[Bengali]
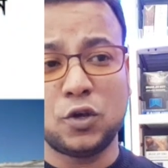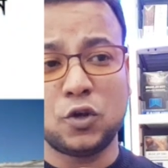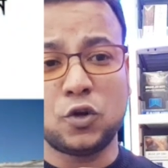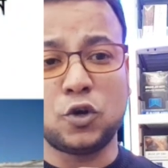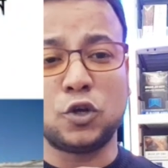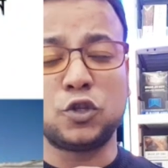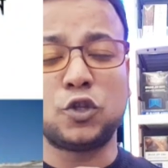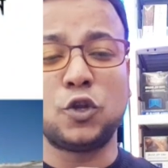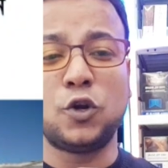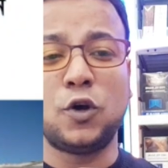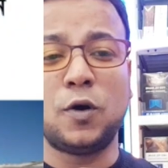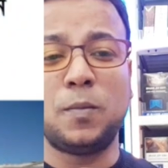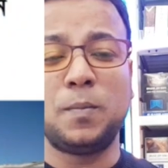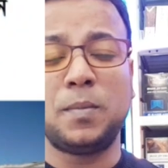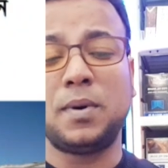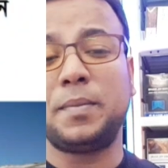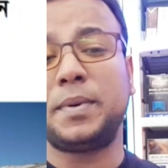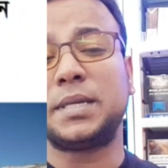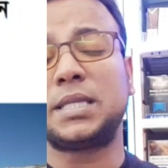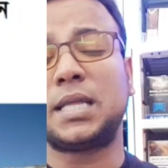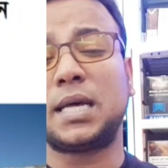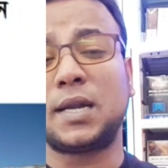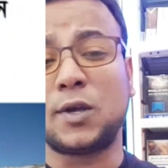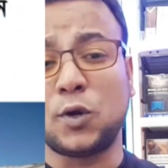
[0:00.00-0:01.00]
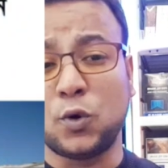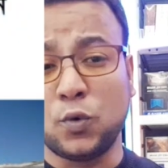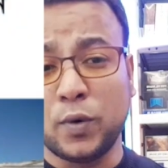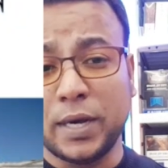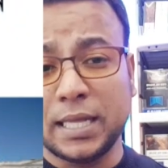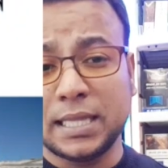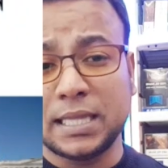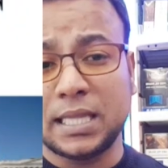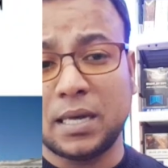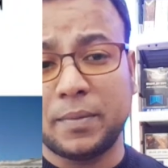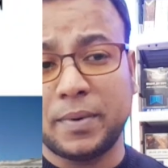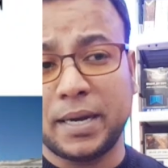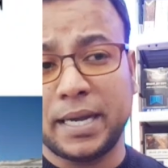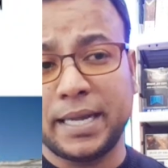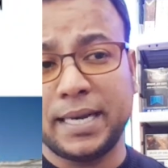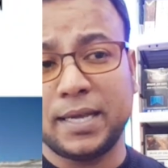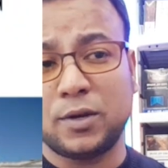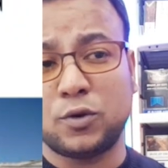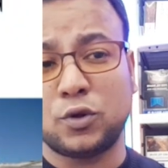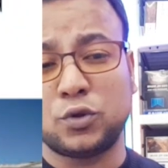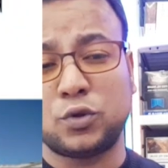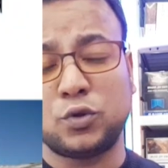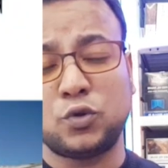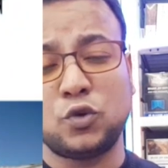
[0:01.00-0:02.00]
কত লম্বা বা তার গোয়েন্দা বাহিনী
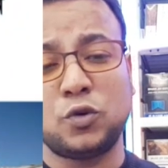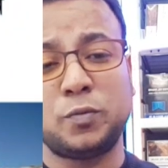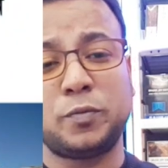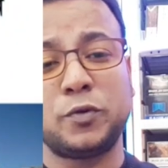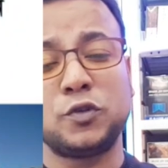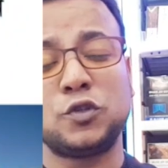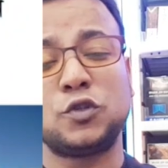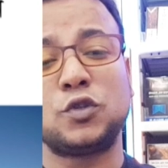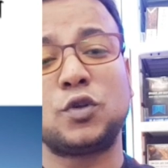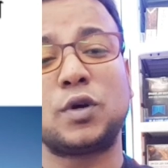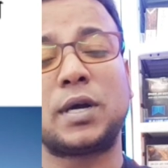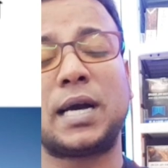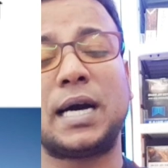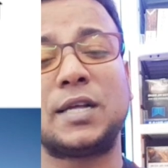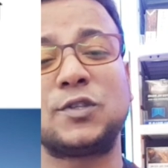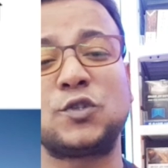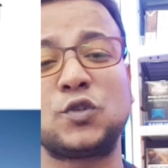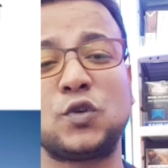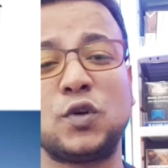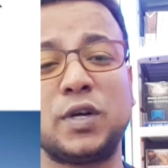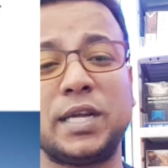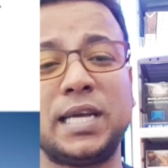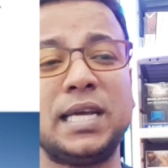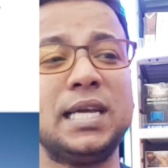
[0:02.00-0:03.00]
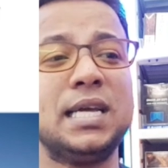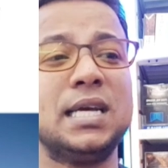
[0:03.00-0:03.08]
কত দূর পর্যন্ত কাজ করে